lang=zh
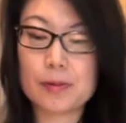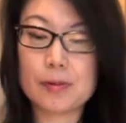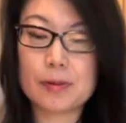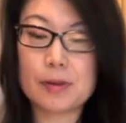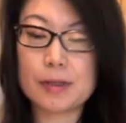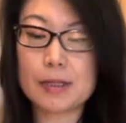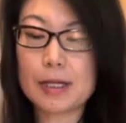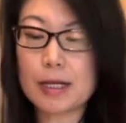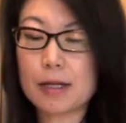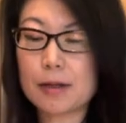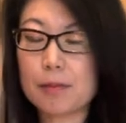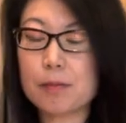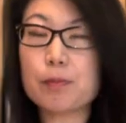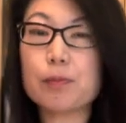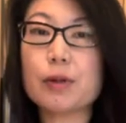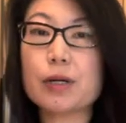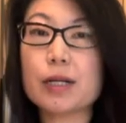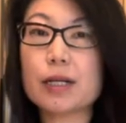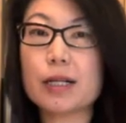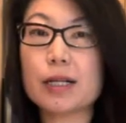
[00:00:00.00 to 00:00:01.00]
将
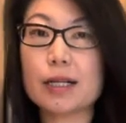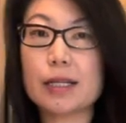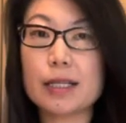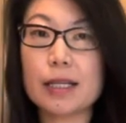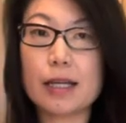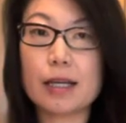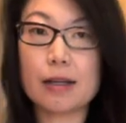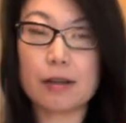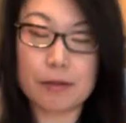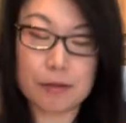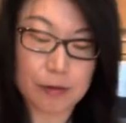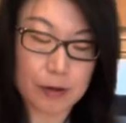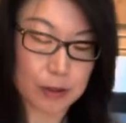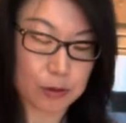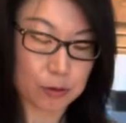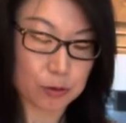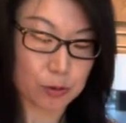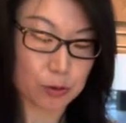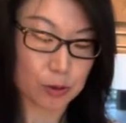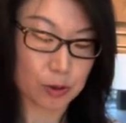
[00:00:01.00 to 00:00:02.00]
薄荷叶放
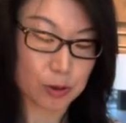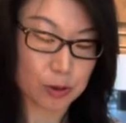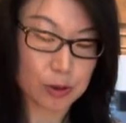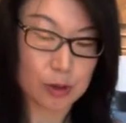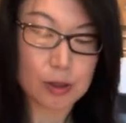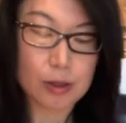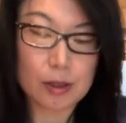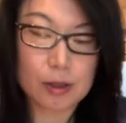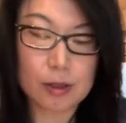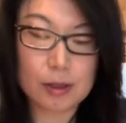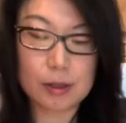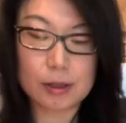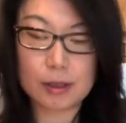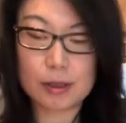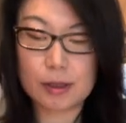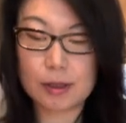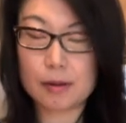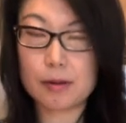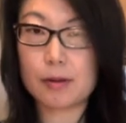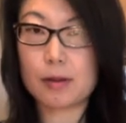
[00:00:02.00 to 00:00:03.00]
入
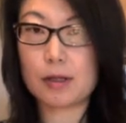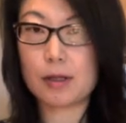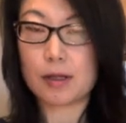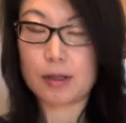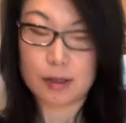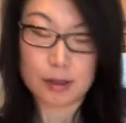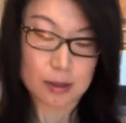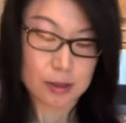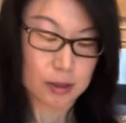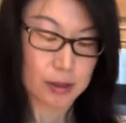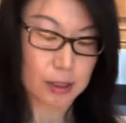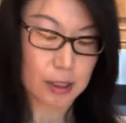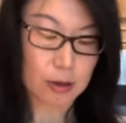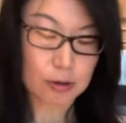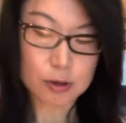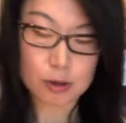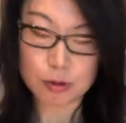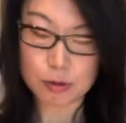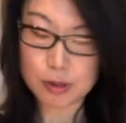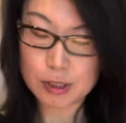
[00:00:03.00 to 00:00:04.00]
呃摇
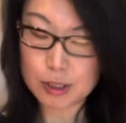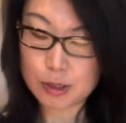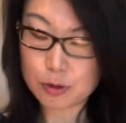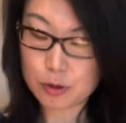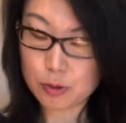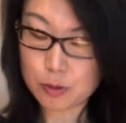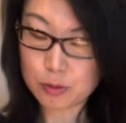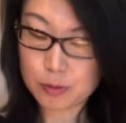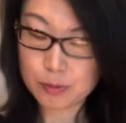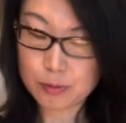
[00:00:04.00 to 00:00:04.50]
酒器中，